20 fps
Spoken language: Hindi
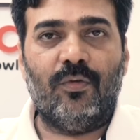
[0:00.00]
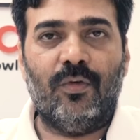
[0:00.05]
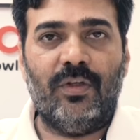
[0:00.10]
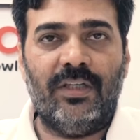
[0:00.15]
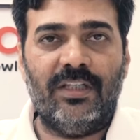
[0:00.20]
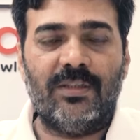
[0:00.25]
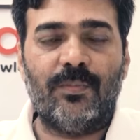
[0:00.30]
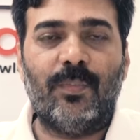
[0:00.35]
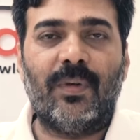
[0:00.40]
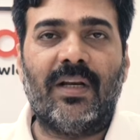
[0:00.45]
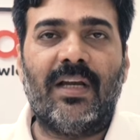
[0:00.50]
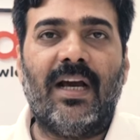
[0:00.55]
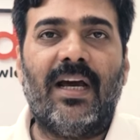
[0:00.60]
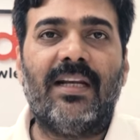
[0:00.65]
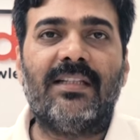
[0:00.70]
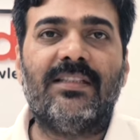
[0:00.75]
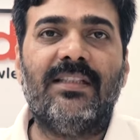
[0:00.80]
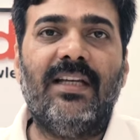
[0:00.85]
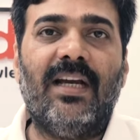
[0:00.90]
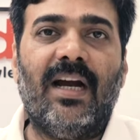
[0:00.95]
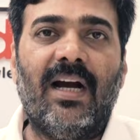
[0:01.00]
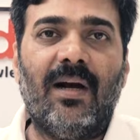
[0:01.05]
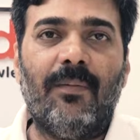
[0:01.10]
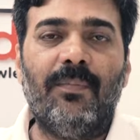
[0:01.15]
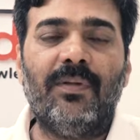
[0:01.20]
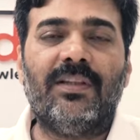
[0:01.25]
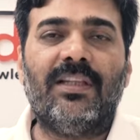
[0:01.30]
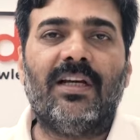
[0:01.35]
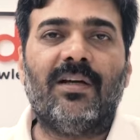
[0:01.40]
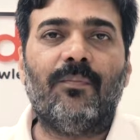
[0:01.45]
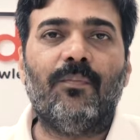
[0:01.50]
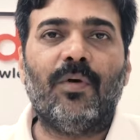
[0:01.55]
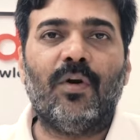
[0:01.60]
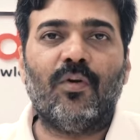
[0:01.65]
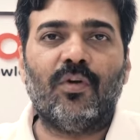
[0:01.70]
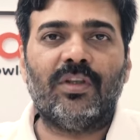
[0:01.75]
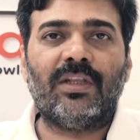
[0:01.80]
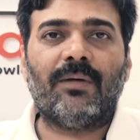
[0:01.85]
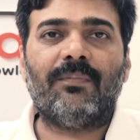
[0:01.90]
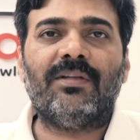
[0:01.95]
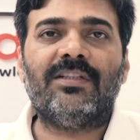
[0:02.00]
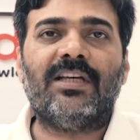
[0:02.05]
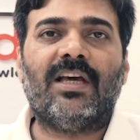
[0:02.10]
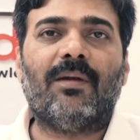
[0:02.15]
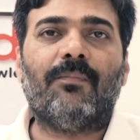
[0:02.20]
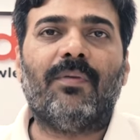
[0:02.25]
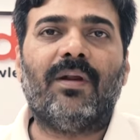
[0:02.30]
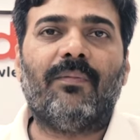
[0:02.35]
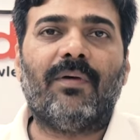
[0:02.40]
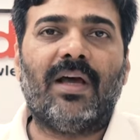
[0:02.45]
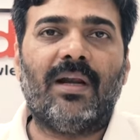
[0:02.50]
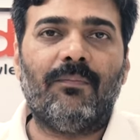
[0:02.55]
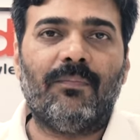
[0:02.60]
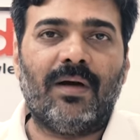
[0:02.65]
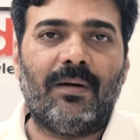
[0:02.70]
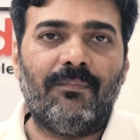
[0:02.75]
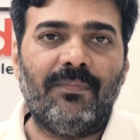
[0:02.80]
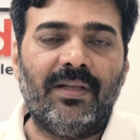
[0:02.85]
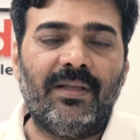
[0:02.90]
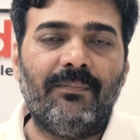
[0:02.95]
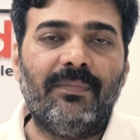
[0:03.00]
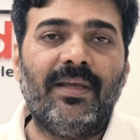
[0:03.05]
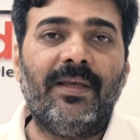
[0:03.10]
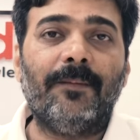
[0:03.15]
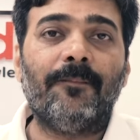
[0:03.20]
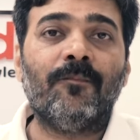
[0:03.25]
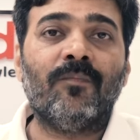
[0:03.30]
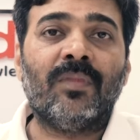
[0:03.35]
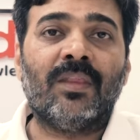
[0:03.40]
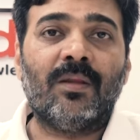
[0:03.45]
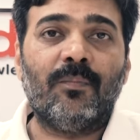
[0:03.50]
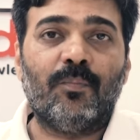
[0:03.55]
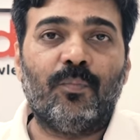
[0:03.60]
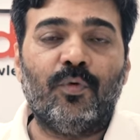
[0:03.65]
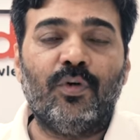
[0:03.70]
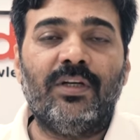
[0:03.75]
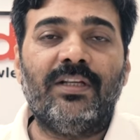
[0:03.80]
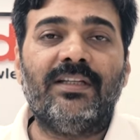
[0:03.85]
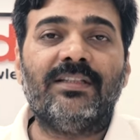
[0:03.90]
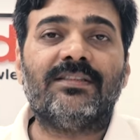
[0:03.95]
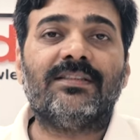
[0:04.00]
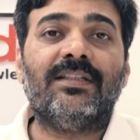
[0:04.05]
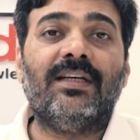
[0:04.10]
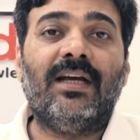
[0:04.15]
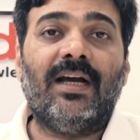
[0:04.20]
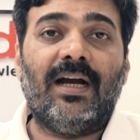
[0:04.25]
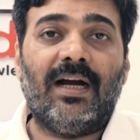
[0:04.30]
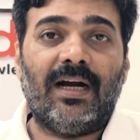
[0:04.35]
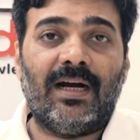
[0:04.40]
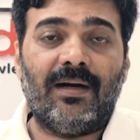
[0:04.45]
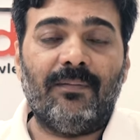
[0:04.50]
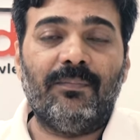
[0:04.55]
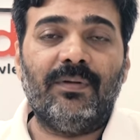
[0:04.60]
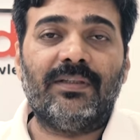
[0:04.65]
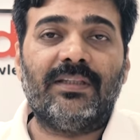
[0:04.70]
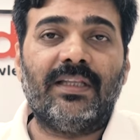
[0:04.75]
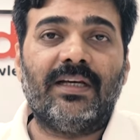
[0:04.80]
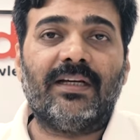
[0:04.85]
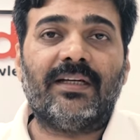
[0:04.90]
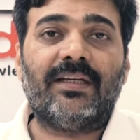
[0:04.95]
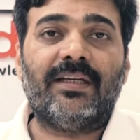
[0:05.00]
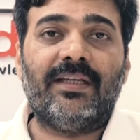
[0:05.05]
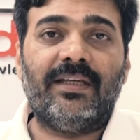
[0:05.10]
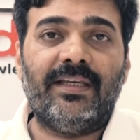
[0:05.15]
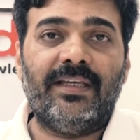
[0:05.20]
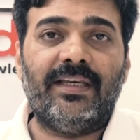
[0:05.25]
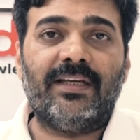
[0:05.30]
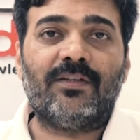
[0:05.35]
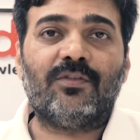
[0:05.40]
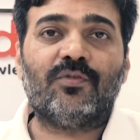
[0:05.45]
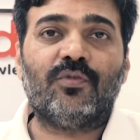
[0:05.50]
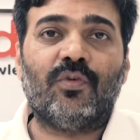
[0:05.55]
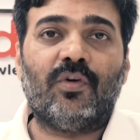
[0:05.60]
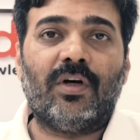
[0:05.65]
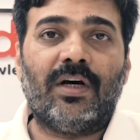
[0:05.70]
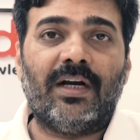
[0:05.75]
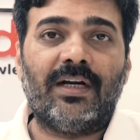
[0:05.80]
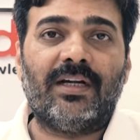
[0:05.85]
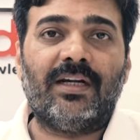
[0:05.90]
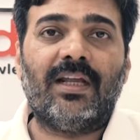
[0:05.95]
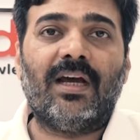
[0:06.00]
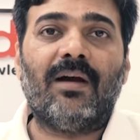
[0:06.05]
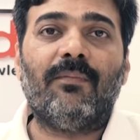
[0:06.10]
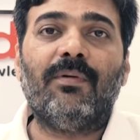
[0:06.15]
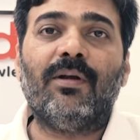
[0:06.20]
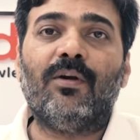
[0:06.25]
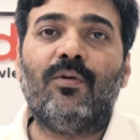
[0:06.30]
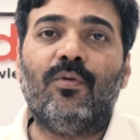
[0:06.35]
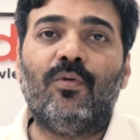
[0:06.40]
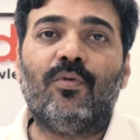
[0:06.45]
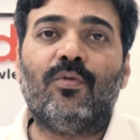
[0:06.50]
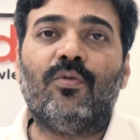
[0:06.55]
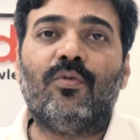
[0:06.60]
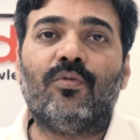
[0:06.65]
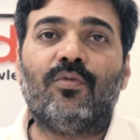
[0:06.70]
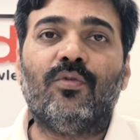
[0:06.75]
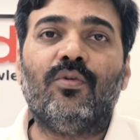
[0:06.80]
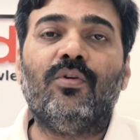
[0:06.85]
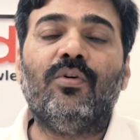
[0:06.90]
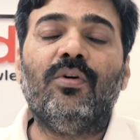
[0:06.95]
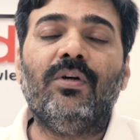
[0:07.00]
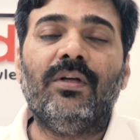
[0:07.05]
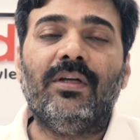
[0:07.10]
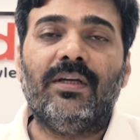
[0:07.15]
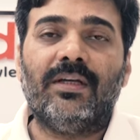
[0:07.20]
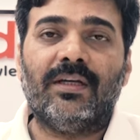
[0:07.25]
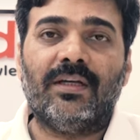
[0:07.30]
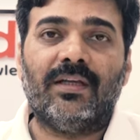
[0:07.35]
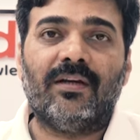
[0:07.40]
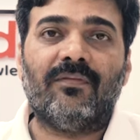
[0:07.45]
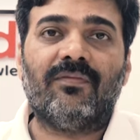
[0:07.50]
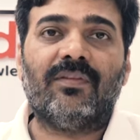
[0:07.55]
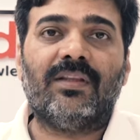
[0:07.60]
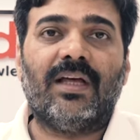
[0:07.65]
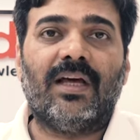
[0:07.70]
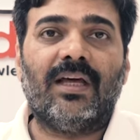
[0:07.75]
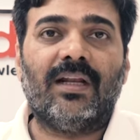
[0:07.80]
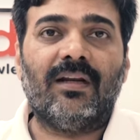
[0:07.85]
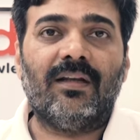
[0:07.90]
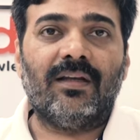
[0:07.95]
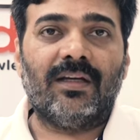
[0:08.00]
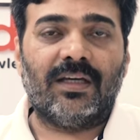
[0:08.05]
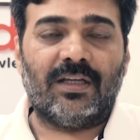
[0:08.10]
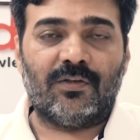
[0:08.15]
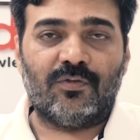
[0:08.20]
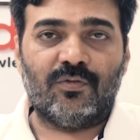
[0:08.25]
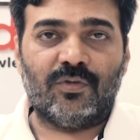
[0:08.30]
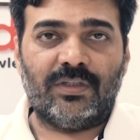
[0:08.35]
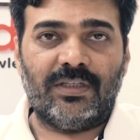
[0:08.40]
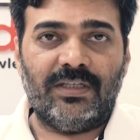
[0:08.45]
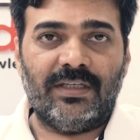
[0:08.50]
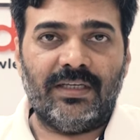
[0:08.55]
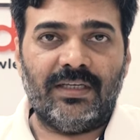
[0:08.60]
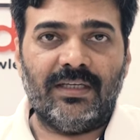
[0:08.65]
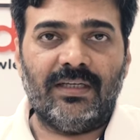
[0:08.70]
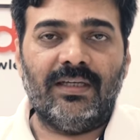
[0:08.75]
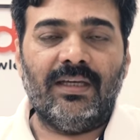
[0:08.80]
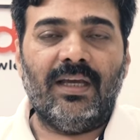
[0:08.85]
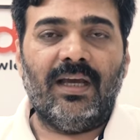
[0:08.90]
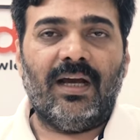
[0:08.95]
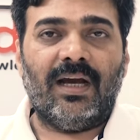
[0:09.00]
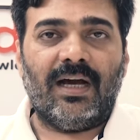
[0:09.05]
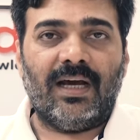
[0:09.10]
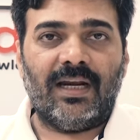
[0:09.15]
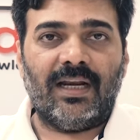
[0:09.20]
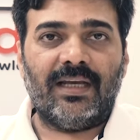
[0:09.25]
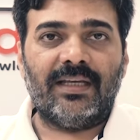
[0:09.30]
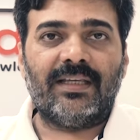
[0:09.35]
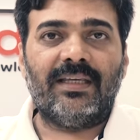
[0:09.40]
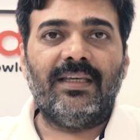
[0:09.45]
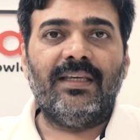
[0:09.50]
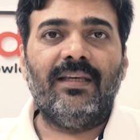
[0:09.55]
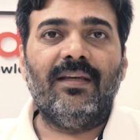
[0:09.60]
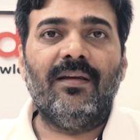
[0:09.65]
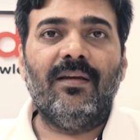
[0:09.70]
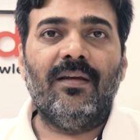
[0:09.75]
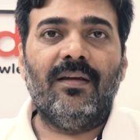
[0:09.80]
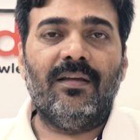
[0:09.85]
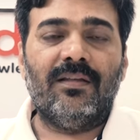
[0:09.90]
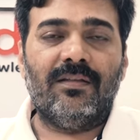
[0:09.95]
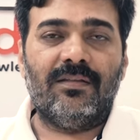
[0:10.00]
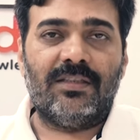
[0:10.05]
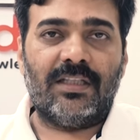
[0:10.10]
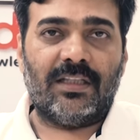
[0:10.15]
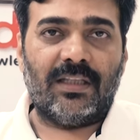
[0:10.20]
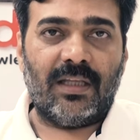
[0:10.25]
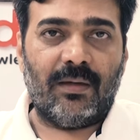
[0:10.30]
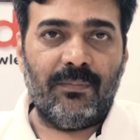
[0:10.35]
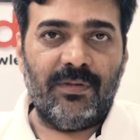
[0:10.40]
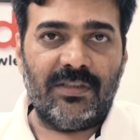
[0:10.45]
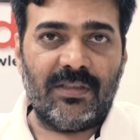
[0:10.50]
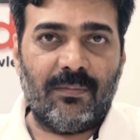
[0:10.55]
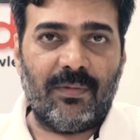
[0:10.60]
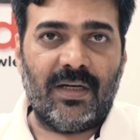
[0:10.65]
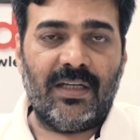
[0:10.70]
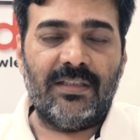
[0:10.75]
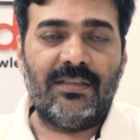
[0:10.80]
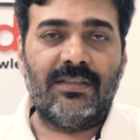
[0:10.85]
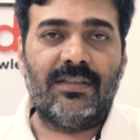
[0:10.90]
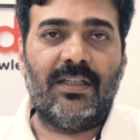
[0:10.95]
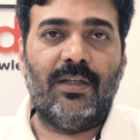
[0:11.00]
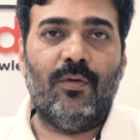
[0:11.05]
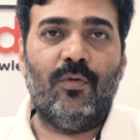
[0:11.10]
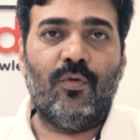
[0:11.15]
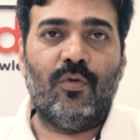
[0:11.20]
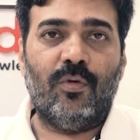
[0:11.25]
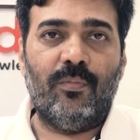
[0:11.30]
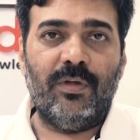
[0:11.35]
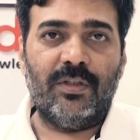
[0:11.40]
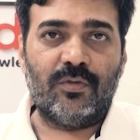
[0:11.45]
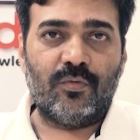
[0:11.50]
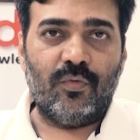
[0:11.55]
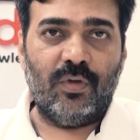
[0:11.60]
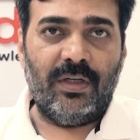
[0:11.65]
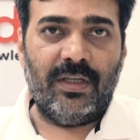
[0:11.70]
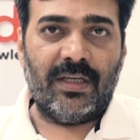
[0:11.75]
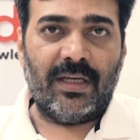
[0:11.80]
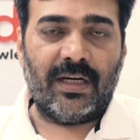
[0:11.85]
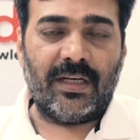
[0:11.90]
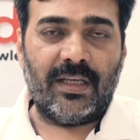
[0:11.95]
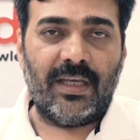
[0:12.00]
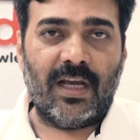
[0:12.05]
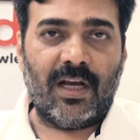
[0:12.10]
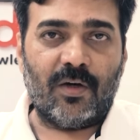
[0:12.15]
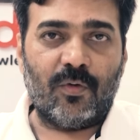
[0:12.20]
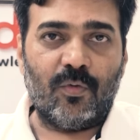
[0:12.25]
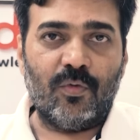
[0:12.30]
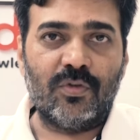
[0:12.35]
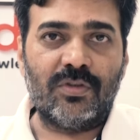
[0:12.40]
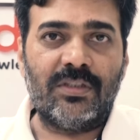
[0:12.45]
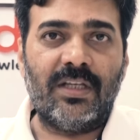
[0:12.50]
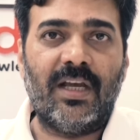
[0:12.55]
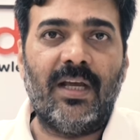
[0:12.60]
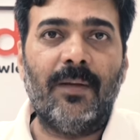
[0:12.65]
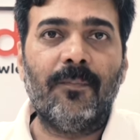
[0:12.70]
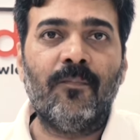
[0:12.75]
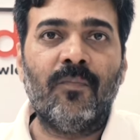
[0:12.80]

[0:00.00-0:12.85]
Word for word: तो इस प्रकार से अब तक बलौदा बाजार बवाल मामले में पुलिस अब तक एक लोगों को गिरफ्तार कर चुकी है हालांकि इन सतनामी समाज के लोगों में इसको लेकर के आक्रोश था